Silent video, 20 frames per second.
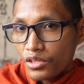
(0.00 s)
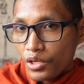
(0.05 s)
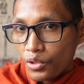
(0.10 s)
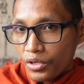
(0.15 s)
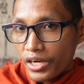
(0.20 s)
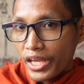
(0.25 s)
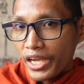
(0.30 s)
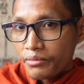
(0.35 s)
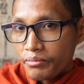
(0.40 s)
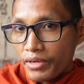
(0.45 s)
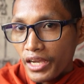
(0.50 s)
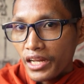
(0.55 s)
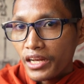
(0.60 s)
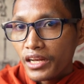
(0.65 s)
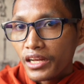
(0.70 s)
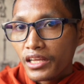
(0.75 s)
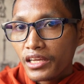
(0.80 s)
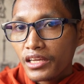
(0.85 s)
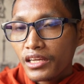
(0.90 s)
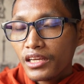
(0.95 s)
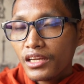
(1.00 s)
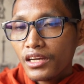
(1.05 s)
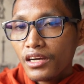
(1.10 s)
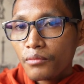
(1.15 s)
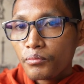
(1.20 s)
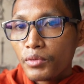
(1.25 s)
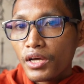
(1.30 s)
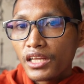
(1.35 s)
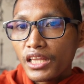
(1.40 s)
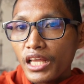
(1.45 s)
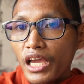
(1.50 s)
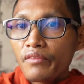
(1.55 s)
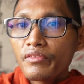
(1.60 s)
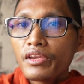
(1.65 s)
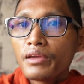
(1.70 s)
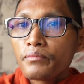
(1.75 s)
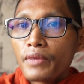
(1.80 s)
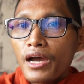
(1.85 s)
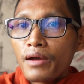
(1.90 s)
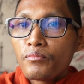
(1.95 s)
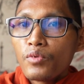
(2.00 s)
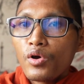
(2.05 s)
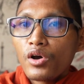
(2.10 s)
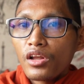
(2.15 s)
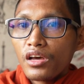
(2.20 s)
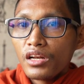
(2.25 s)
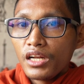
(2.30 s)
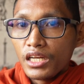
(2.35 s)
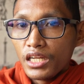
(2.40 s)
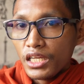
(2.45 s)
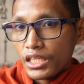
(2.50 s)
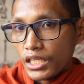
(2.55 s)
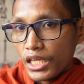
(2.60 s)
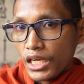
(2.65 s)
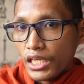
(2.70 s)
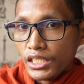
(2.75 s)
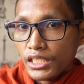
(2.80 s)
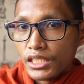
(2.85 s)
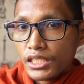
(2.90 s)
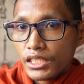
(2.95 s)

lốn ánh mẹn. Bọn tại vì bạc bò đó đã đợt thấy.